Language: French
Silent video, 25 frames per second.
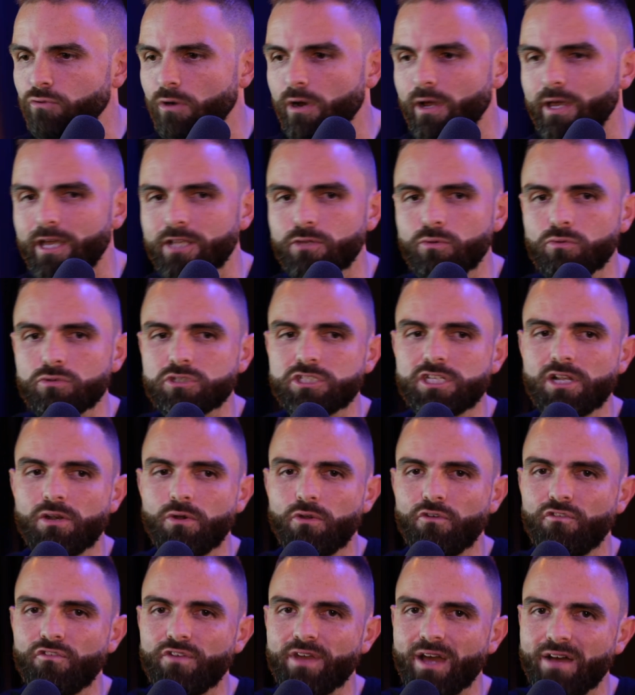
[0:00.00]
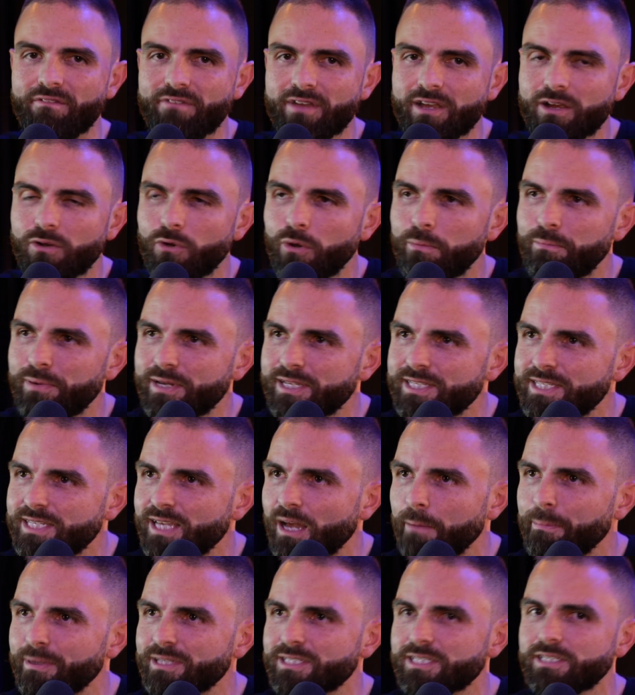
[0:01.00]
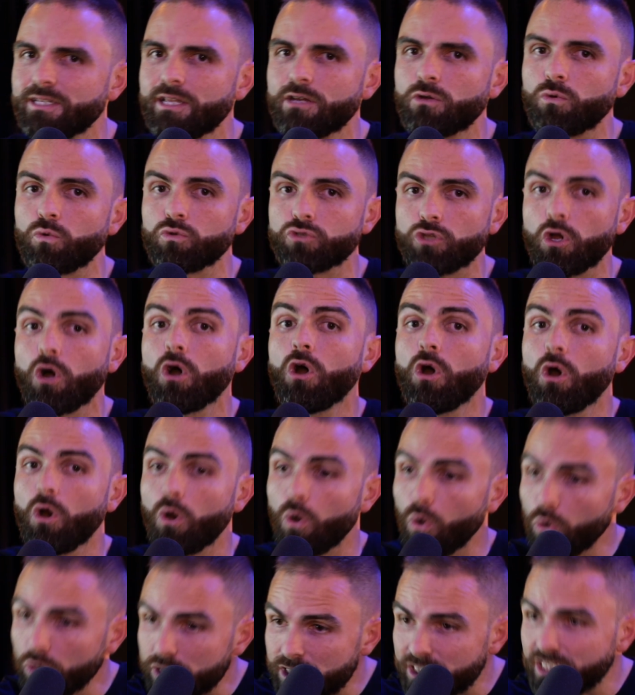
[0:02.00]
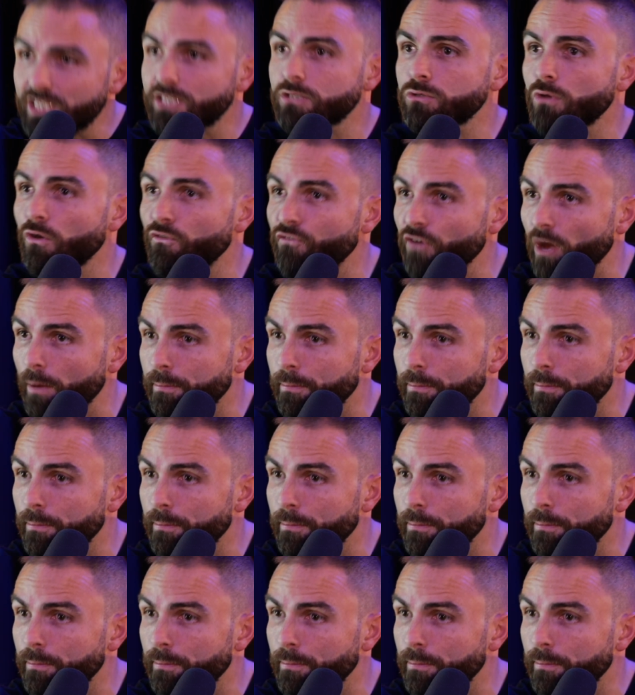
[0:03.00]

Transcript: fois, et donc il le fait avec le plaisir, parce qu'il est content aussi de te